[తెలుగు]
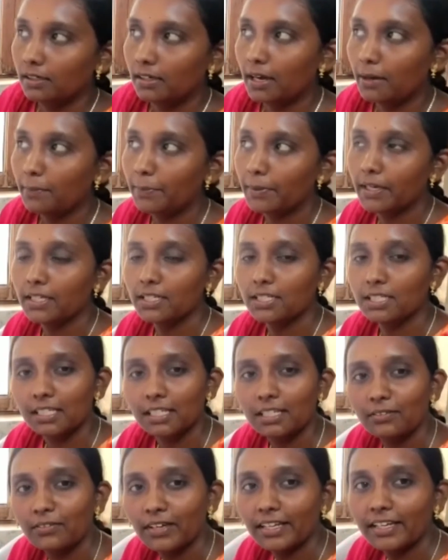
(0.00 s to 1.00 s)
నా పేరు
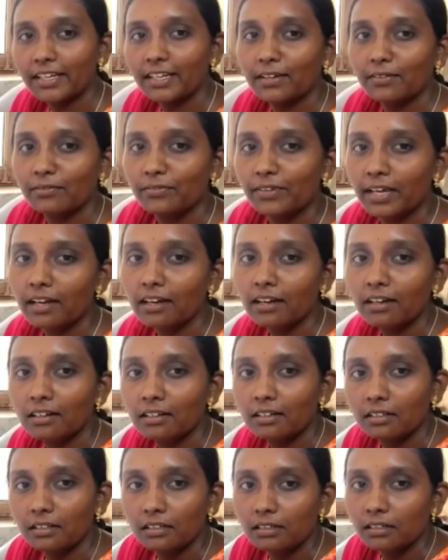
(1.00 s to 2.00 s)
సిరివేరు నవ్య
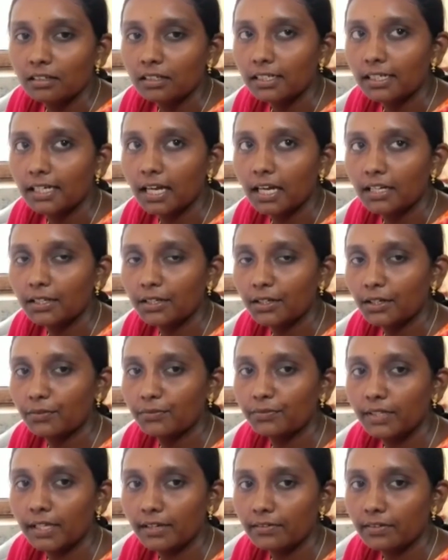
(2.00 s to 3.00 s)
డాటర్
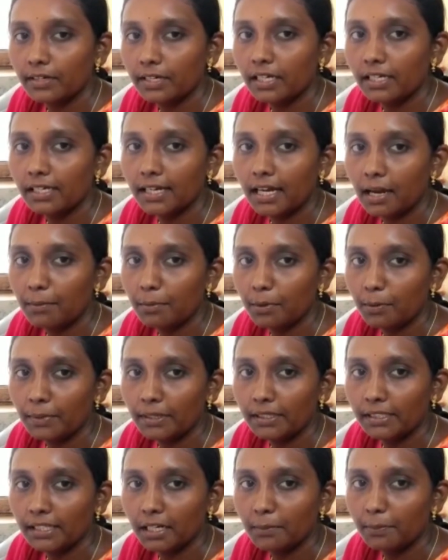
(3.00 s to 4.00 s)
ఆఫ్ దేవయ్య గ్రామం
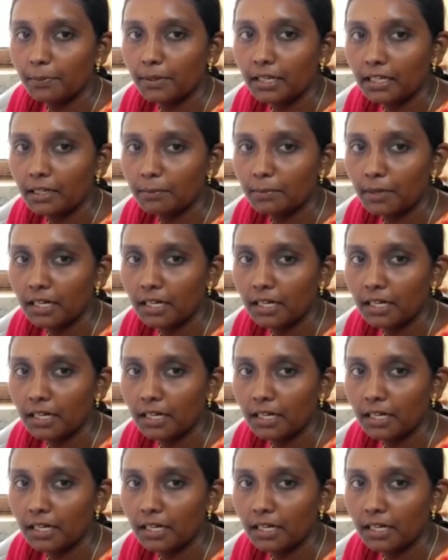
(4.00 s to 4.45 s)
బద్దనపల్లి